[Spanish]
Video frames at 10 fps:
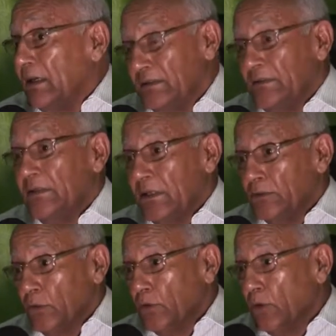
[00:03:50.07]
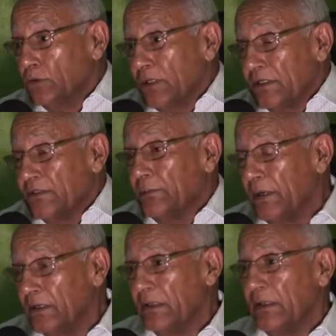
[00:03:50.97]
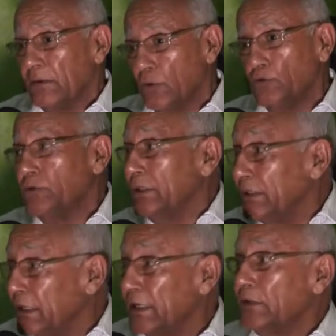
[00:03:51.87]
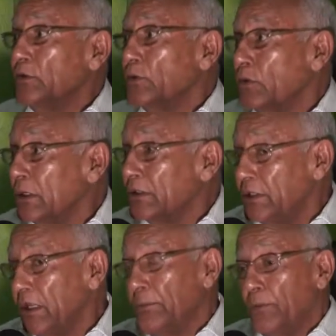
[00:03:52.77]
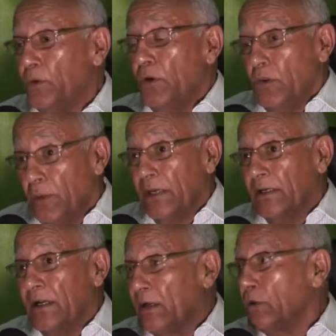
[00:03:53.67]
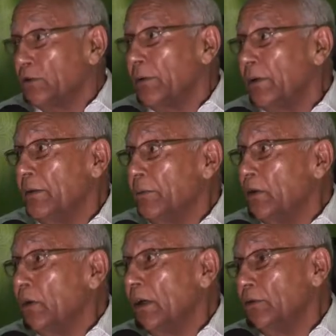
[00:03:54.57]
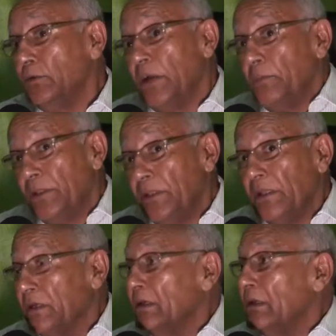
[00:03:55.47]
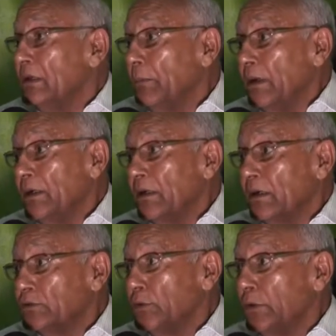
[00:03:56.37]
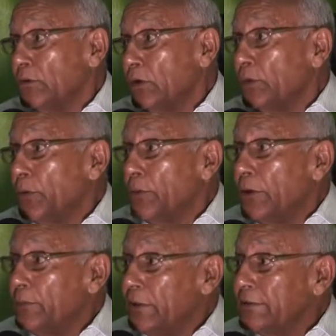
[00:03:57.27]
Es decir, son cosas que se van consiguiendo con el tiempo para que las cosas vayan mejorando en la medida que vayan resolviendo los problemas.